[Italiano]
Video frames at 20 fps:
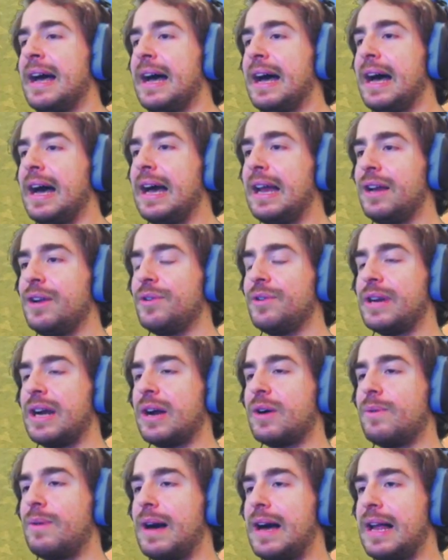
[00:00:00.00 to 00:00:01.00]

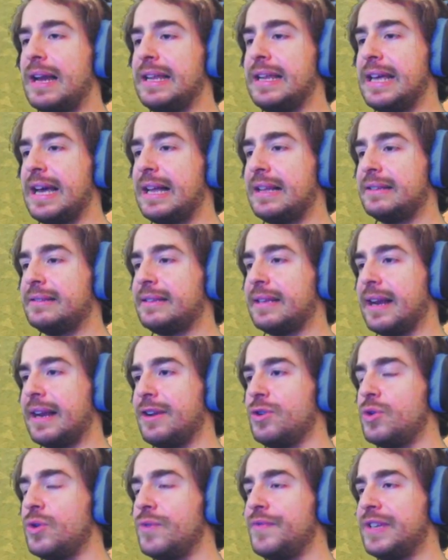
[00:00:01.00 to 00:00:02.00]
Allora, quali
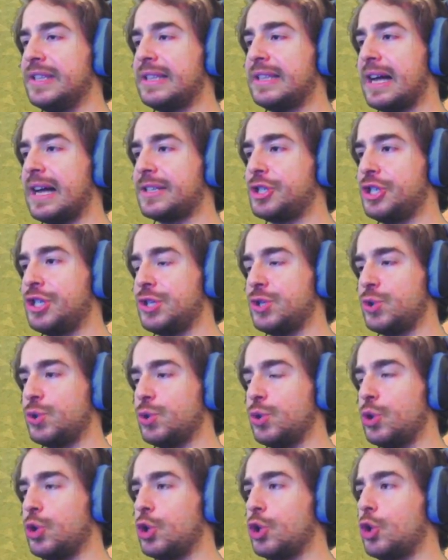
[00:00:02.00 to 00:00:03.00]
altre novità ci
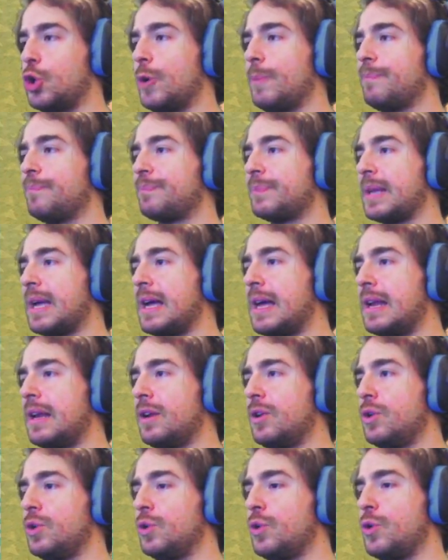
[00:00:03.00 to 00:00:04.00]
sono?
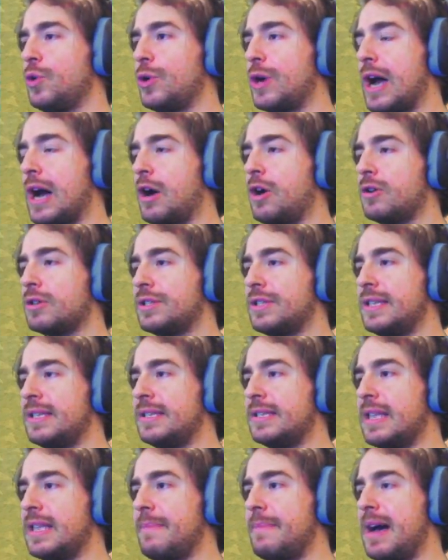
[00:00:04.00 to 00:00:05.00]
Allora, ho
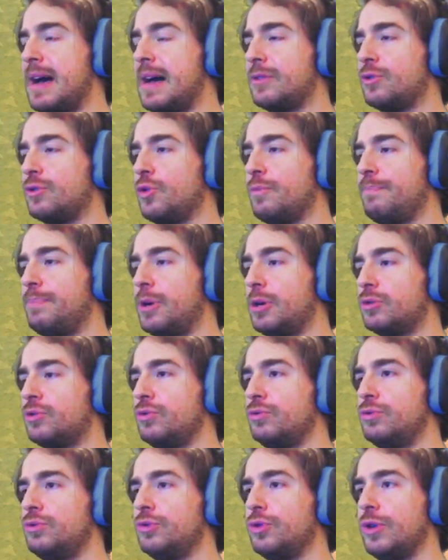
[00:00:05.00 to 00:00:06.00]
sistemato un po'
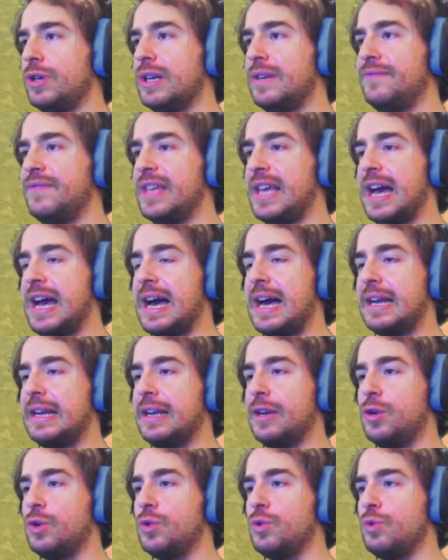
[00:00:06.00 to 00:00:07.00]
tutto il
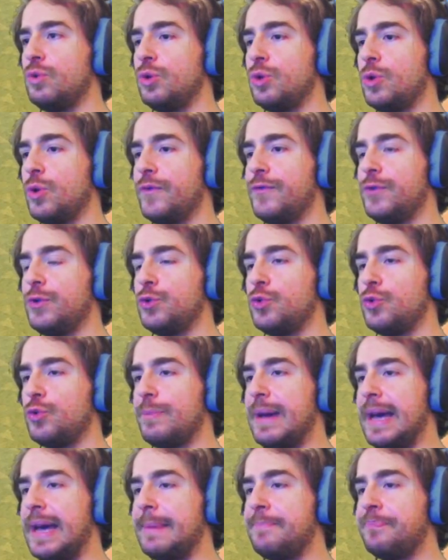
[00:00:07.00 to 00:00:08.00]
viale lungo
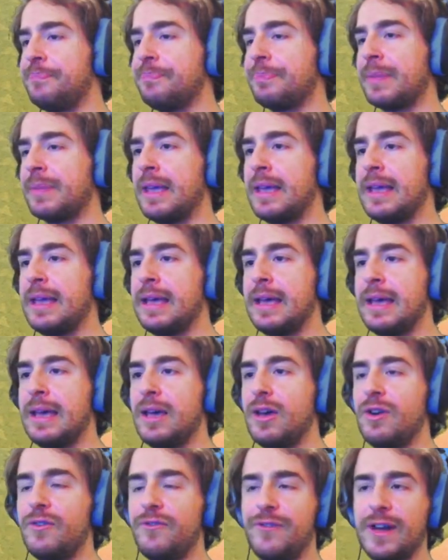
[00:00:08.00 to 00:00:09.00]
fiume
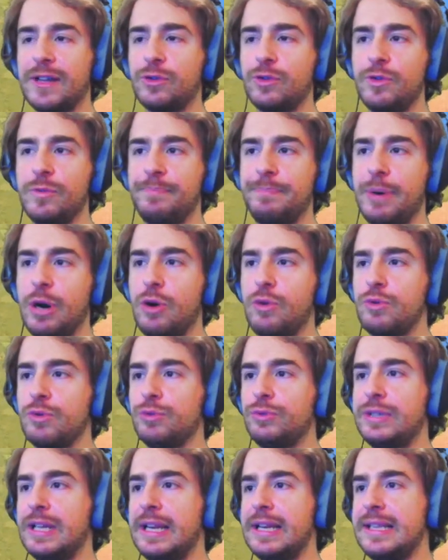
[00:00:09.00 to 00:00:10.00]
e ho fatto un po'
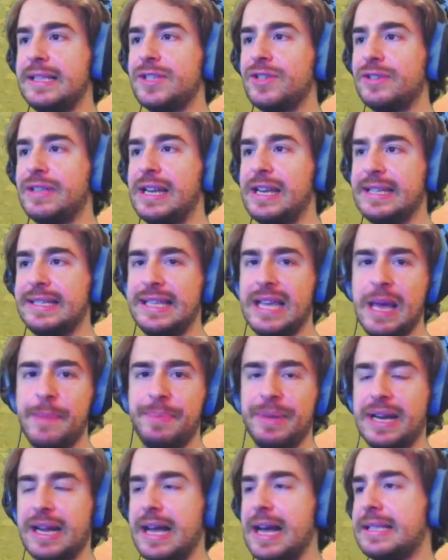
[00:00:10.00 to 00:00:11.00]
un utilizzo delle
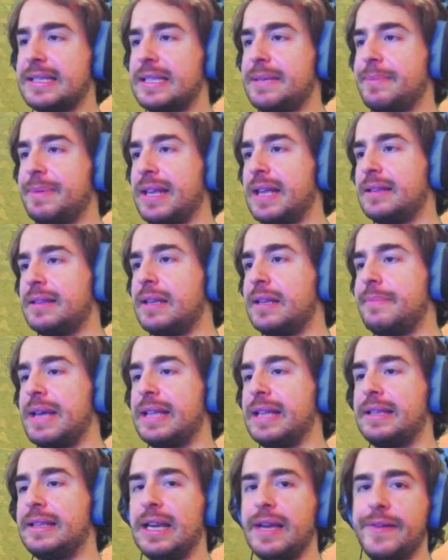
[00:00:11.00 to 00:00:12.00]
siepi, ragazzi, perché
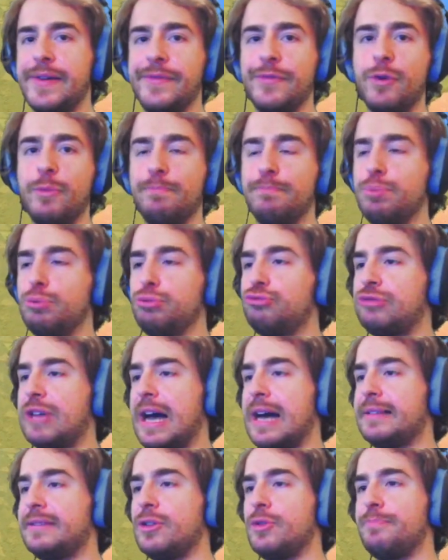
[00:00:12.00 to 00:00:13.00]
altrimenti le avevo
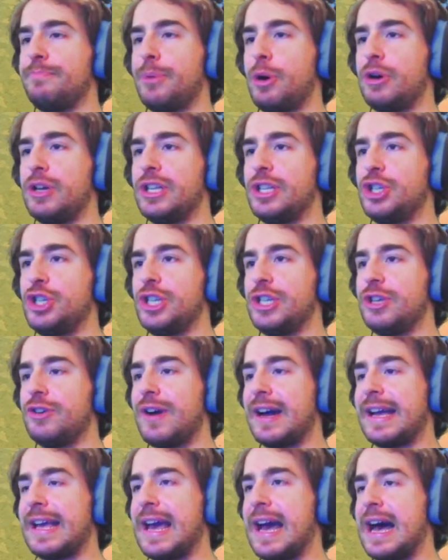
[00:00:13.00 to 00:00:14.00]
buttate un po' in
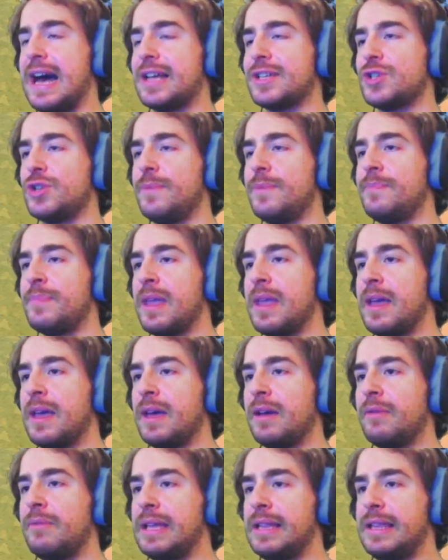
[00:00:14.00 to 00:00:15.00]
giro a caso.
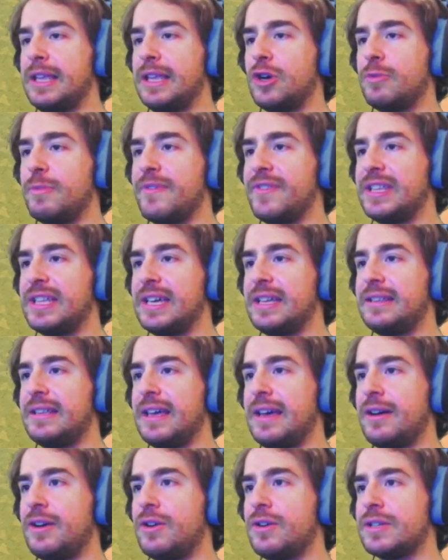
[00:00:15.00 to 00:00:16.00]
Quindi, come
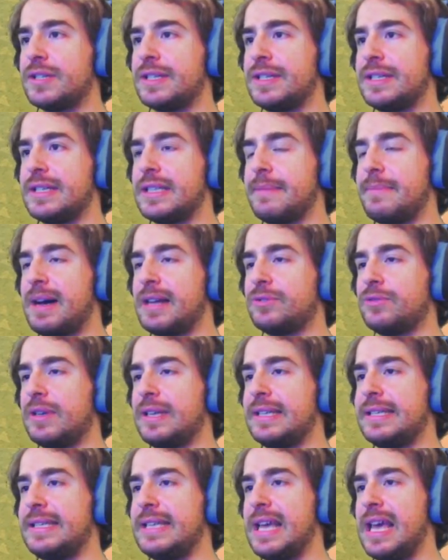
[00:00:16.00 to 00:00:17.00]
vedete, ho sistemato
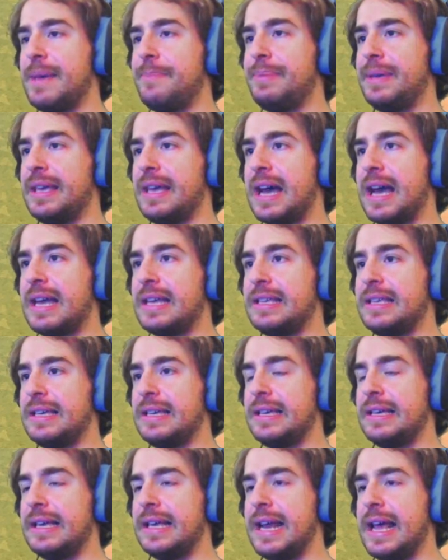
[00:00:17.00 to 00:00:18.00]
le siepi agli
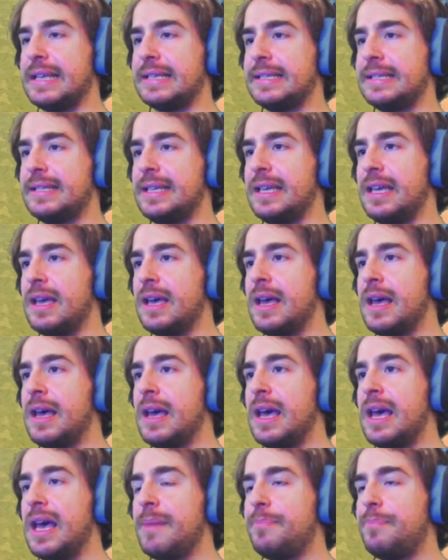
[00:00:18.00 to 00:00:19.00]
ingressi
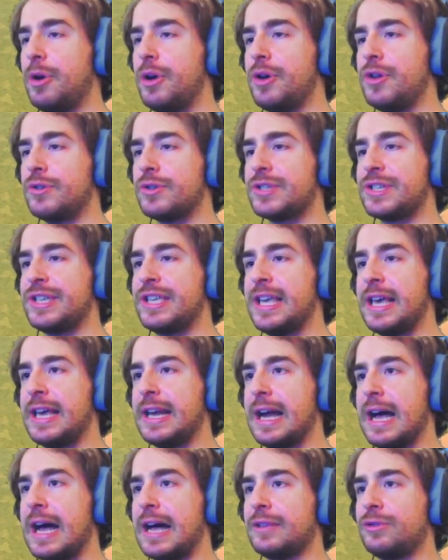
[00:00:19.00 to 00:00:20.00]
e poi ho
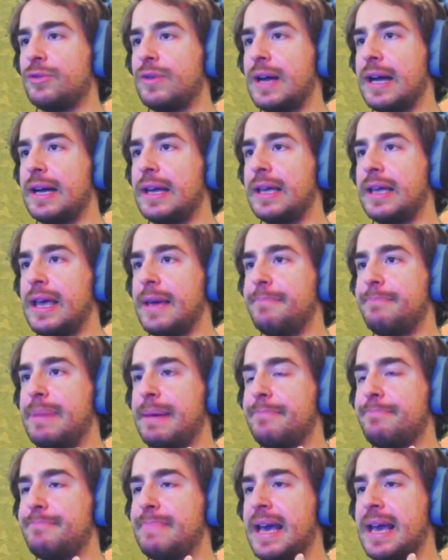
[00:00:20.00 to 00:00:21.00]
schierato anche
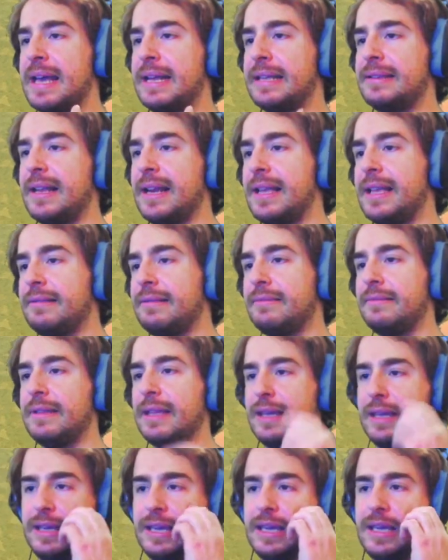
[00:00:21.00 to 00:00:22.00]
ben bene
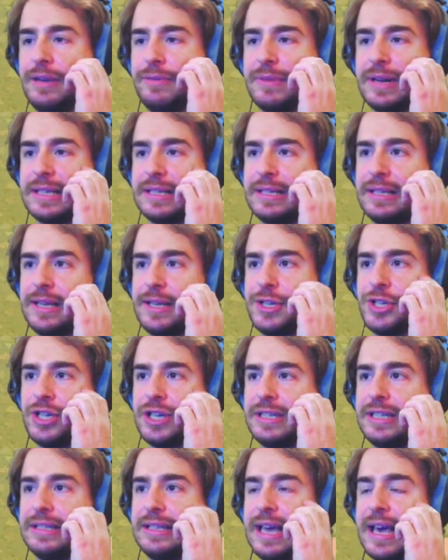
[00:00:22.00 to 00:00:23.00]
dritti in una
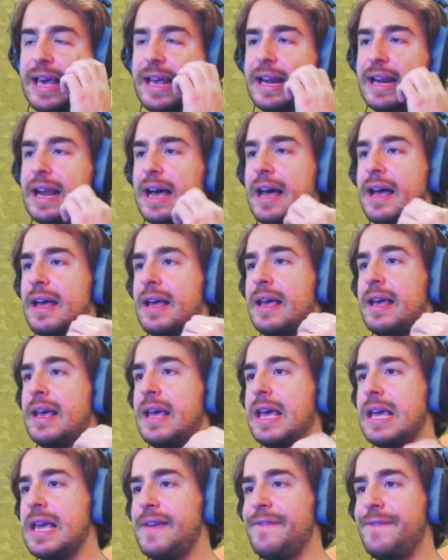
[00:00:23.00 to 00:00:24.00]
striscia di terra
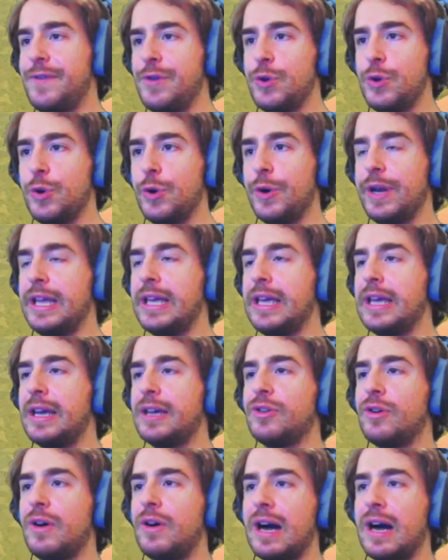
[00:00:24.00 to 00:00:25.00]
i fiori
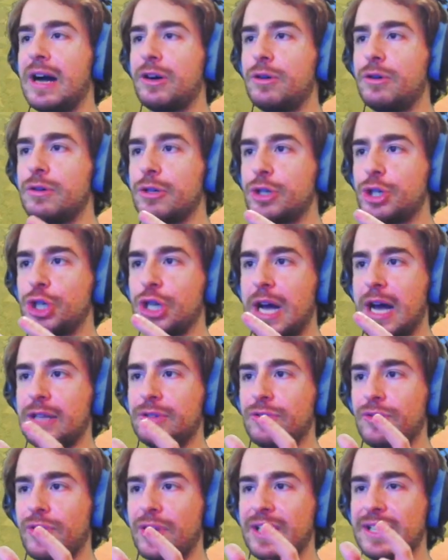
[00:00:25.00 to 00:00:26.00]
ed ho
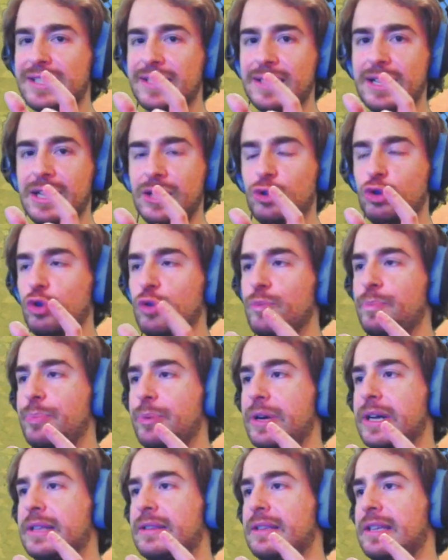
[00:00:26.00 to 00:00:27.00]
accorciato, ristretto un
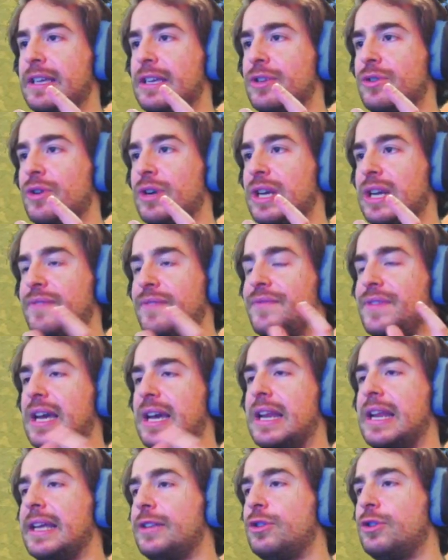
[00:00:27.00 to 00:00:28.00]
pochettino il
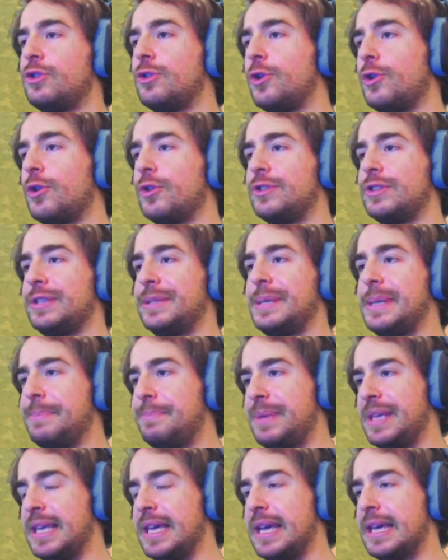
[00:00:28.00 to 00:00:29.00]
vialetto di
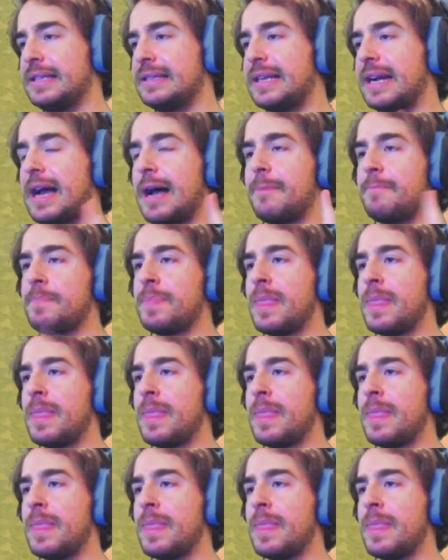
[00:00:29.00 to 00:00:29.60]
pietra.